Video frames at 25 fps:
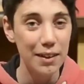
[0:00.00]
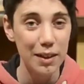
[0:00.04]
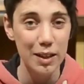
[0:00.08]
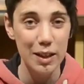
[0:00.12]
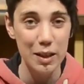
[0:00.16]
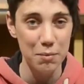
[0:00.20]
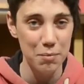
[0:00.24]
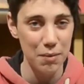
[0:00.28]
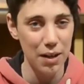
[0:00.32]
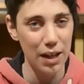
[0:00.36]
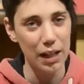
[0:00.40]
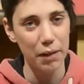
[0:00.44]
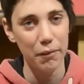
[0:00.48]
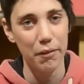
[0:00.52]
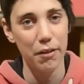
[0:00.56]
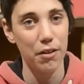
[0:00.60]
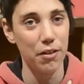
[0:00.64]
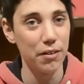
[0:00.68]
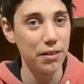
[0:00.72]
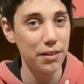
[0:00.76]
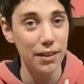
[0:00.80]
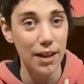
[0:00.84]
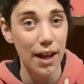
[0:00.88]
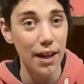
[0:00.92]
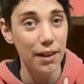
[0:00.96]
y me la
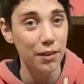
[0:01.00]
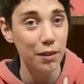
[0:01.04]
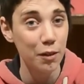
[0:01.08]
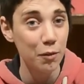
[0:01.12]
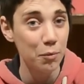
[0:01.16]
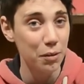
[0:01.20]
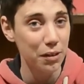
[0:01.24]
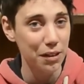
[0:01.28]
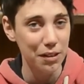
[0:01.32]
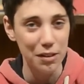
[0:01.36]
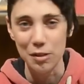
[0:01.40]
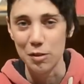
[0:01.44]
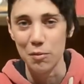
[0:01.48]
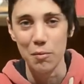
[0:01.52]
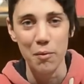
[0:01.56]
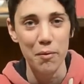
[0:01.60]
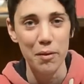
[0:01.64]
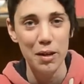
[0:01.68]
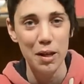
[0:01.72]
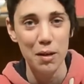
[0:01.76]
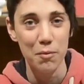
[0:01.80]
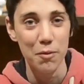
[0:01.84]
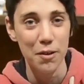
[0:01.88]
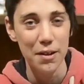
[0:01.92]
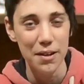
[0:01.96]
acabaron dando porque si no me
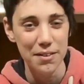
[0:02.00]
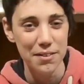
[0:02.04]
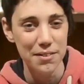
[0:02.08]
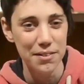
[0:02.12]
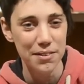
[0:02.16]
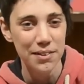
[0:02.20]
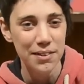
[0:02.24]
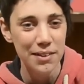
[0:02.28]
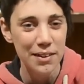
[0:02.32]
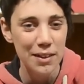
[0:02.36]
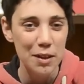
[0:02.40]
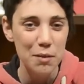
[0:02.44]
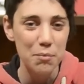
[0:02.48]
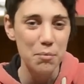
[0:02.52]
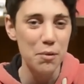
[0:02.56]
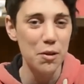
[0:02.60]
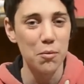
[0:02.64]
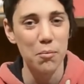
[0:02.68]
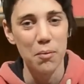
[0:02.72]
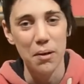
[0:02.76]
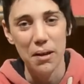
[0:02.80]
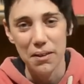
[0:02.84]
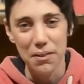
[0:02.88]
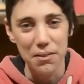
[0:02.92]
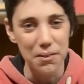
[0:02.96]
habría muerto,
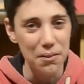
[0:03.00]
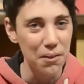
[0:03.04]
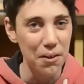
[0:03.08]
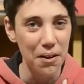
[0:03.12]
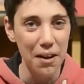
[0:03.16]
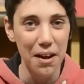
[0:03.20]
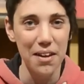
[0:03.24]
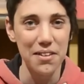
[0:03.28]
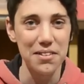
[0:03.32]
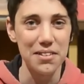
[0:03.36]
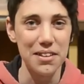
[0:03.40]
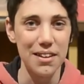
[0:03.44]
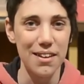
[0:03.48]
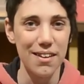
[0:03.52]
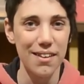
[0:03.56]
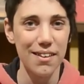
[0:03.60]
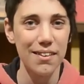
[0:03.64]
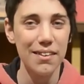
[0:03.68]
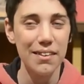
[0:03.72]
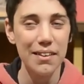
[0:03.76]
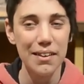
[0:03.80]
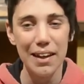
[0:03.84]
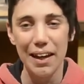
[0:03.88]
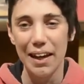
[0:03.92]
pero me hizo en la silla.